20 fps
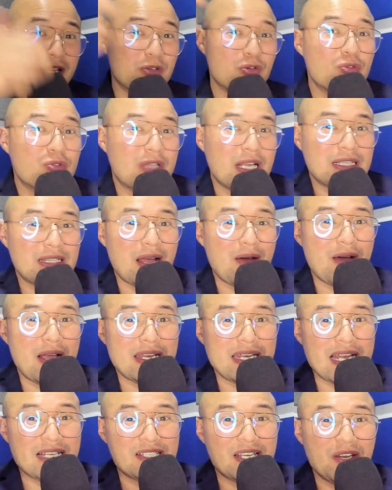gusta esta
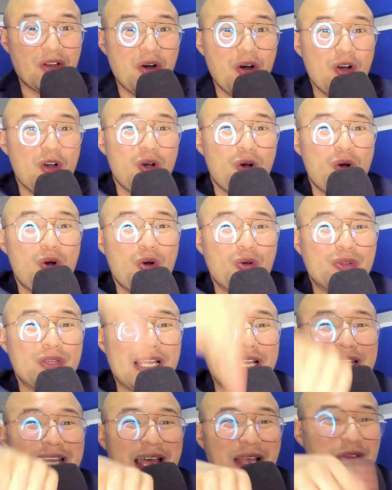vaina, si no, un
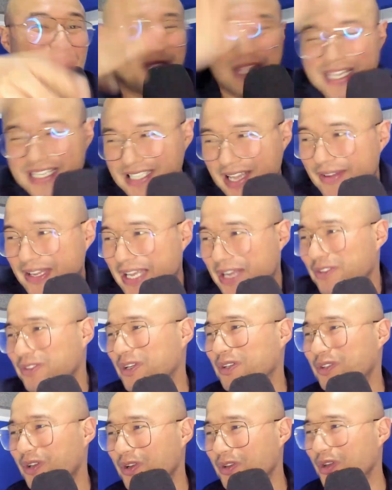dislike. Ustedes saben que
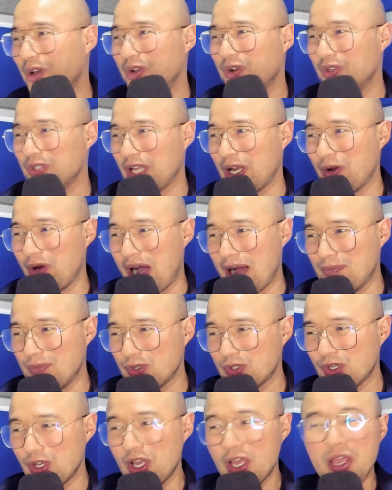nosotros no nos
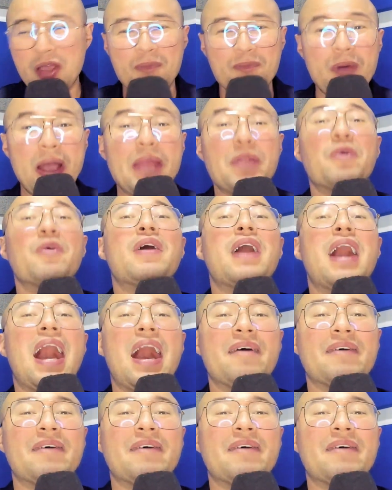enojamos. Bueno, a